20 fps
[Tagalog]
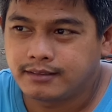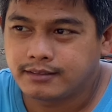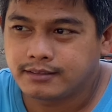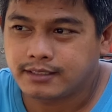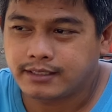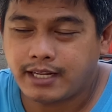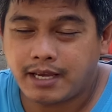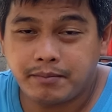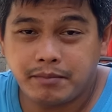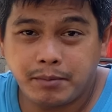
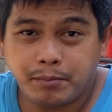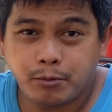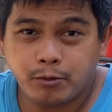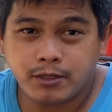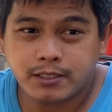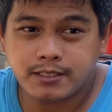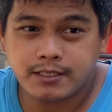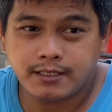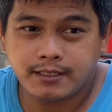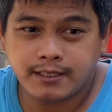Sa dami po
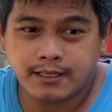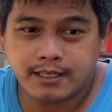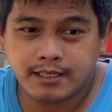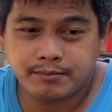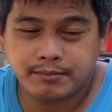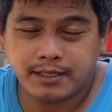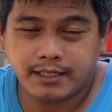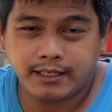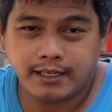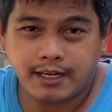kasi
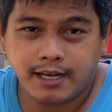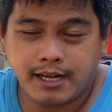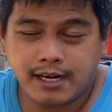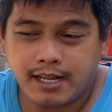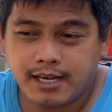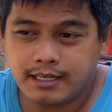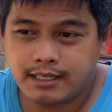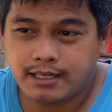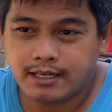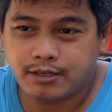ng mga
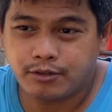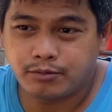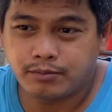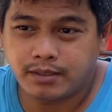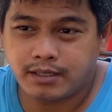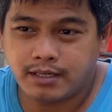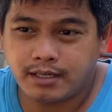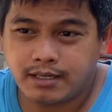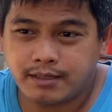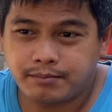nag-alaga o
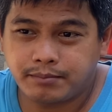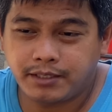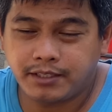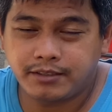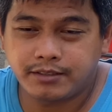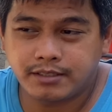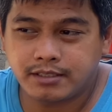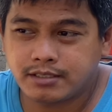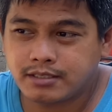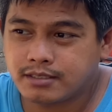mga
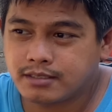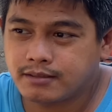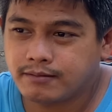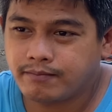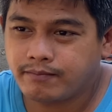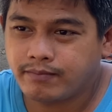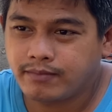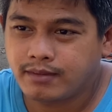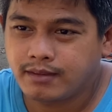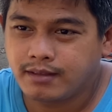breeders
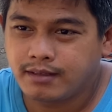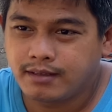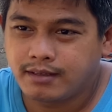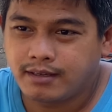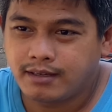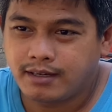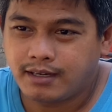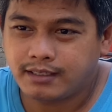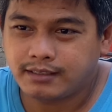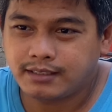
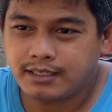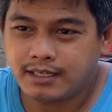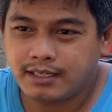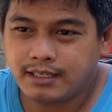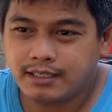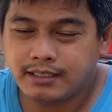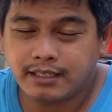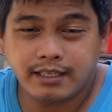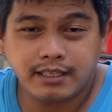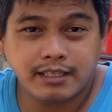ay
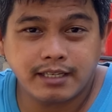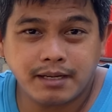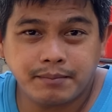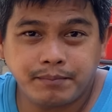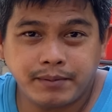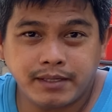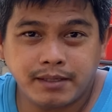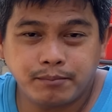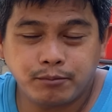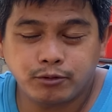talagang
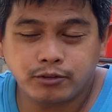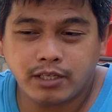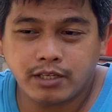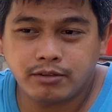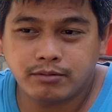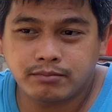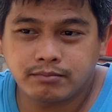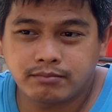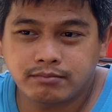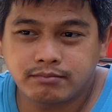nahihirapan na po
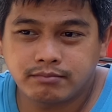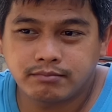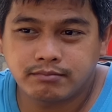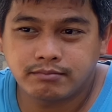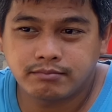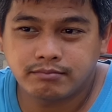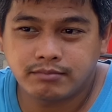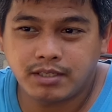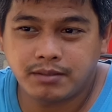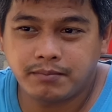tayong
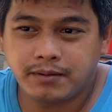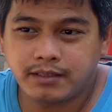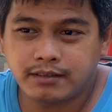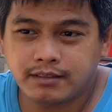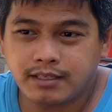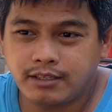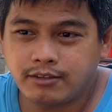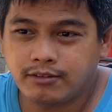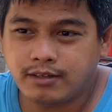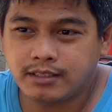may
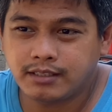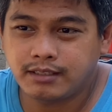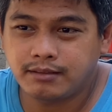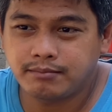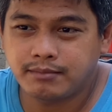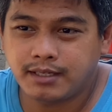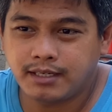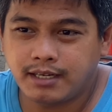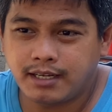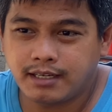benta yung
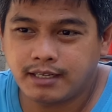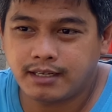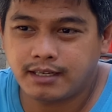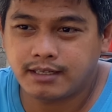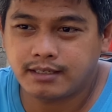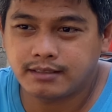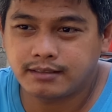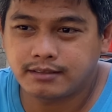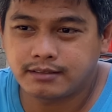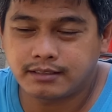ating alaga.
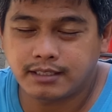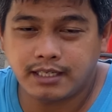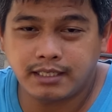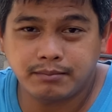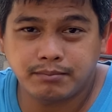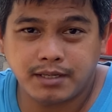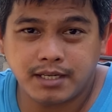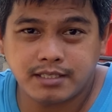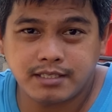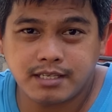O
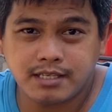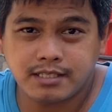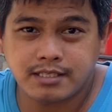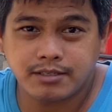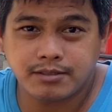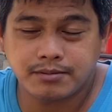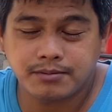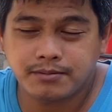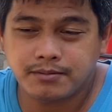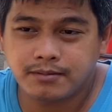kahit mga sisiw